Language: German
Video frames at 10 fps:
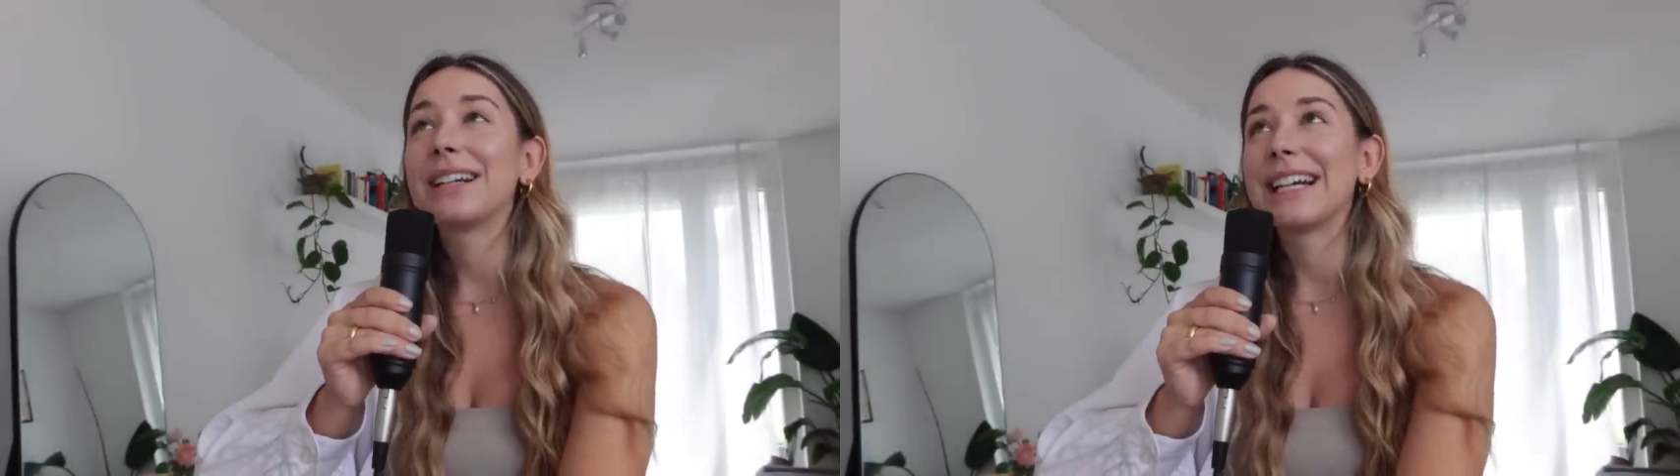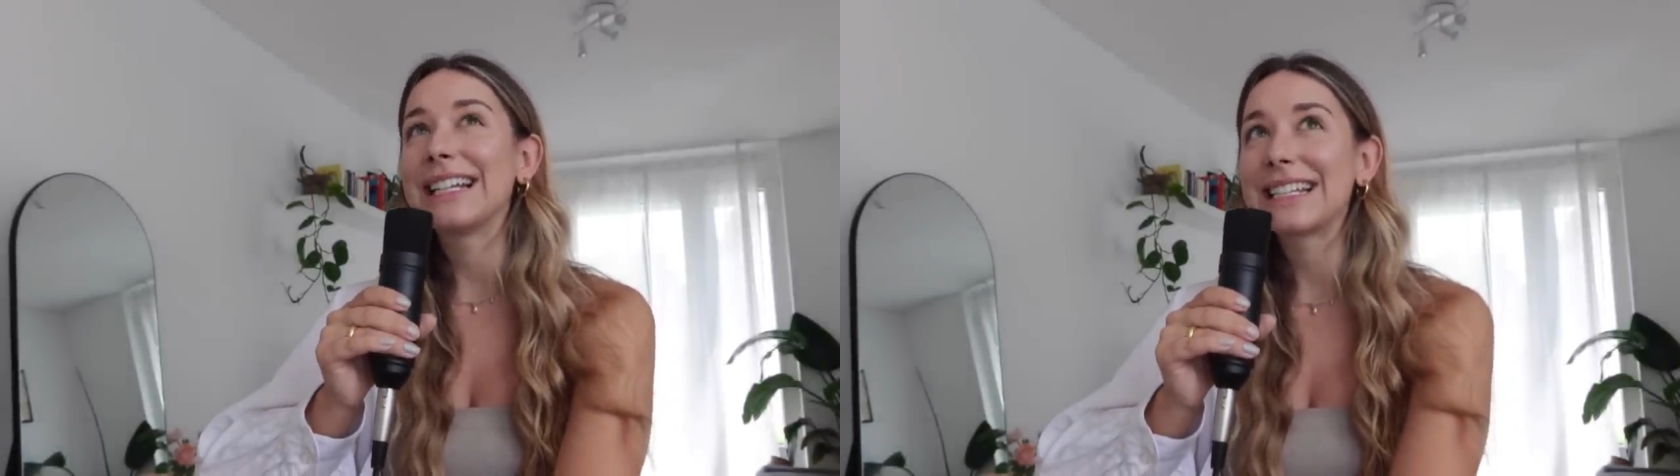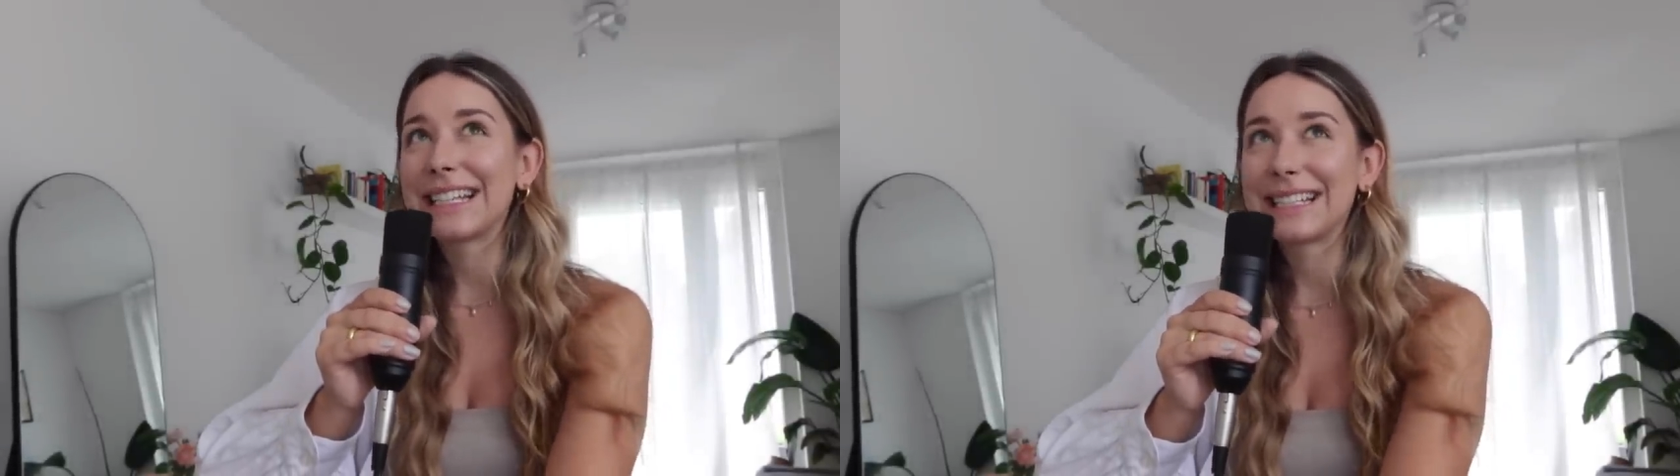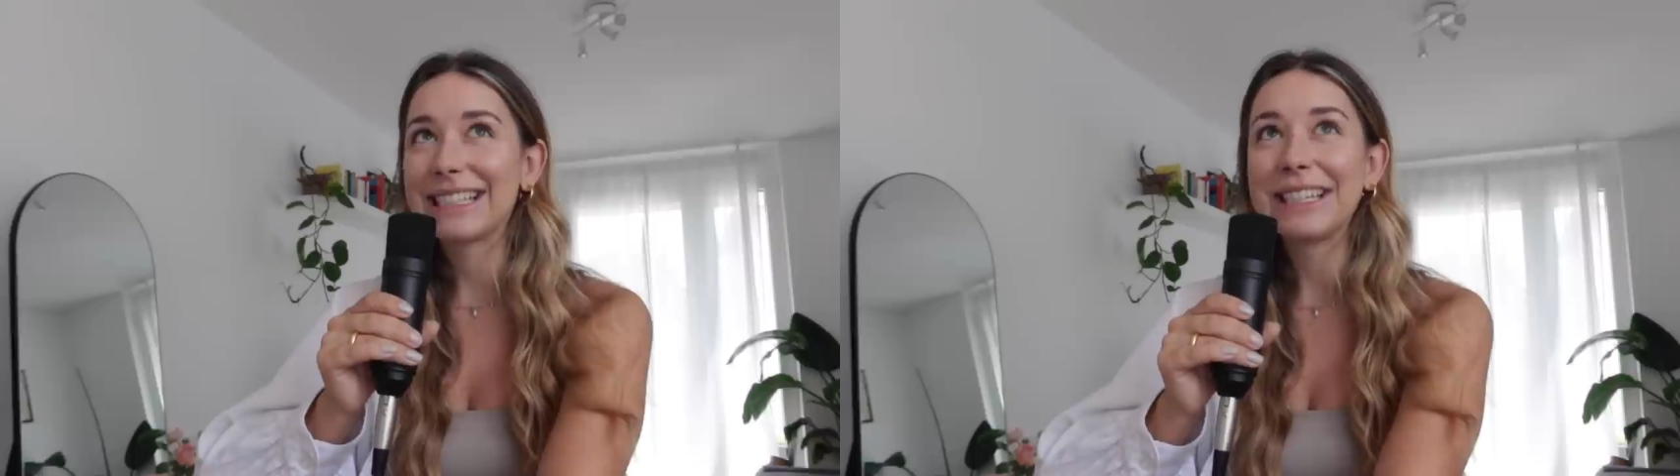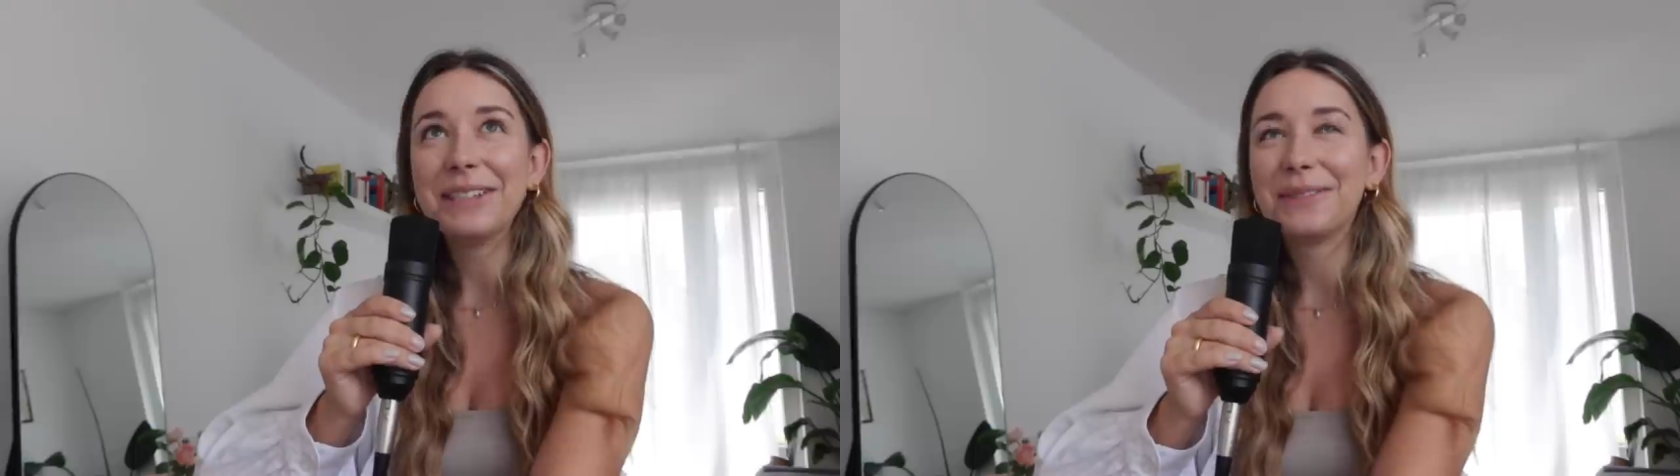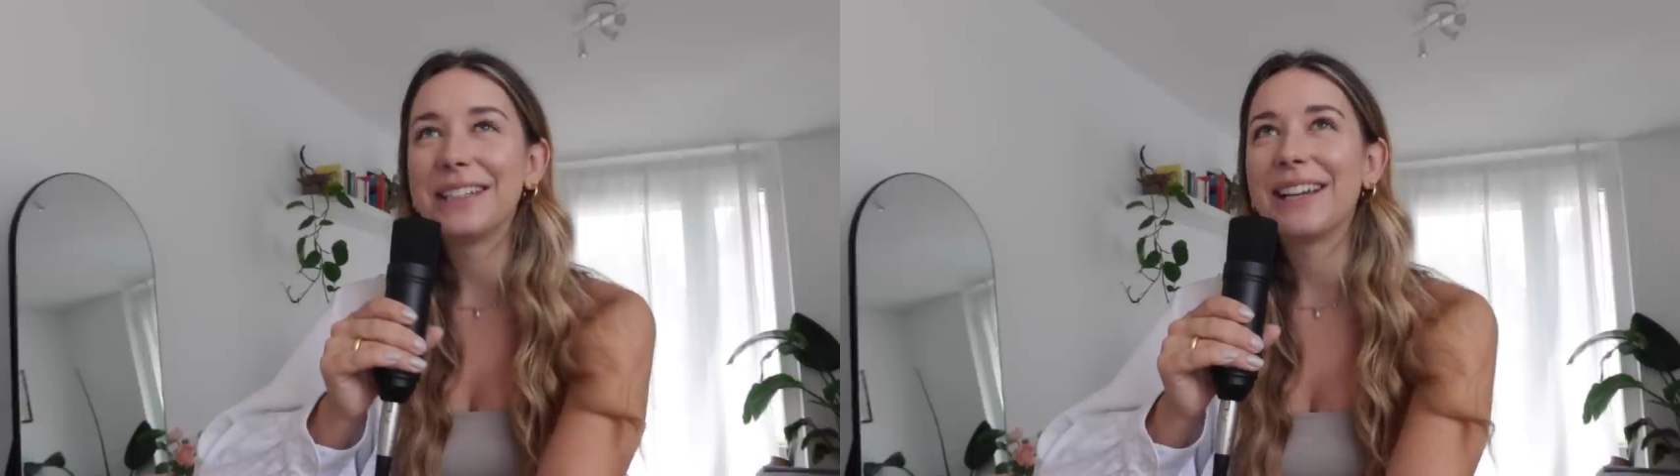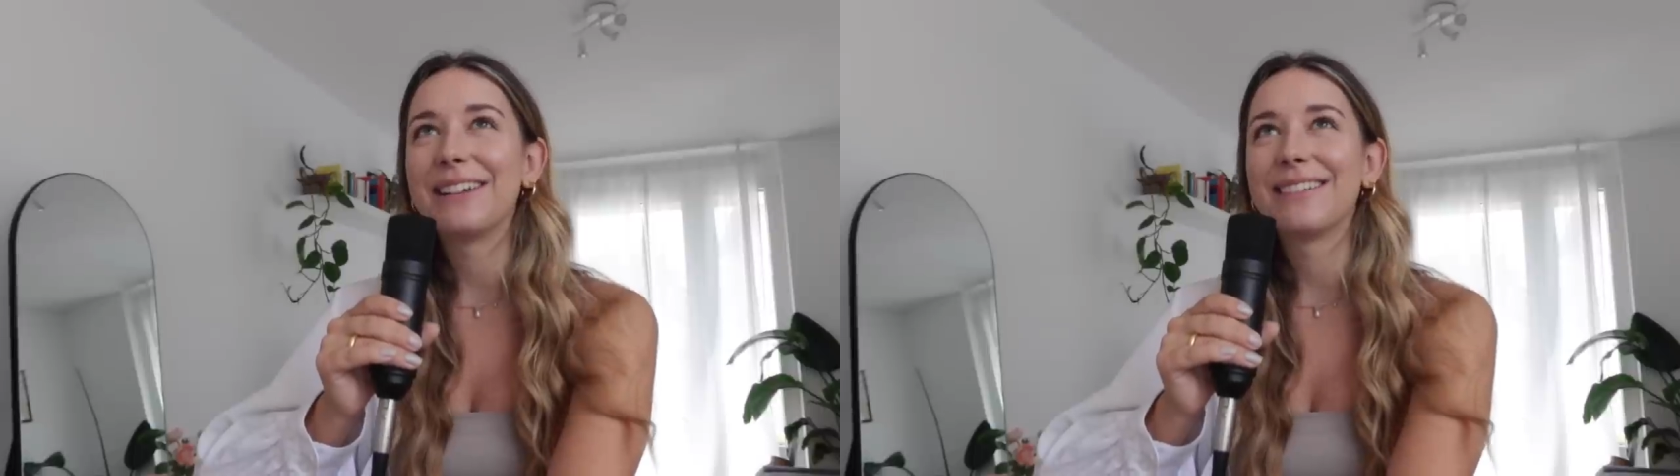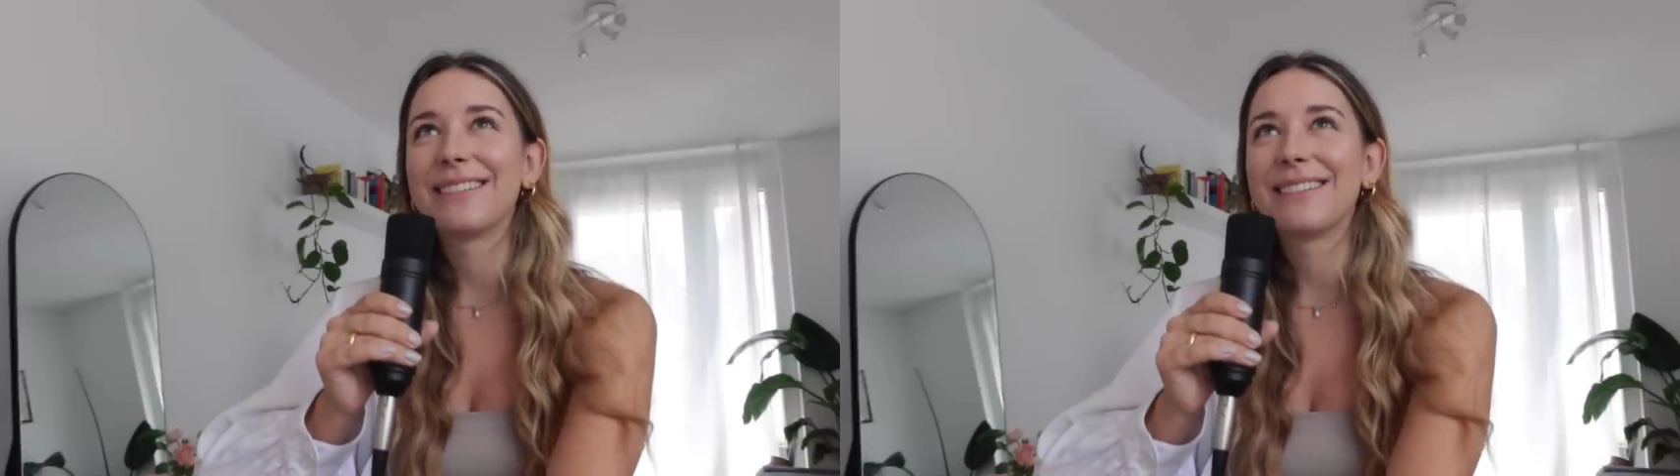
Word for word: ganz, ganz tief in ein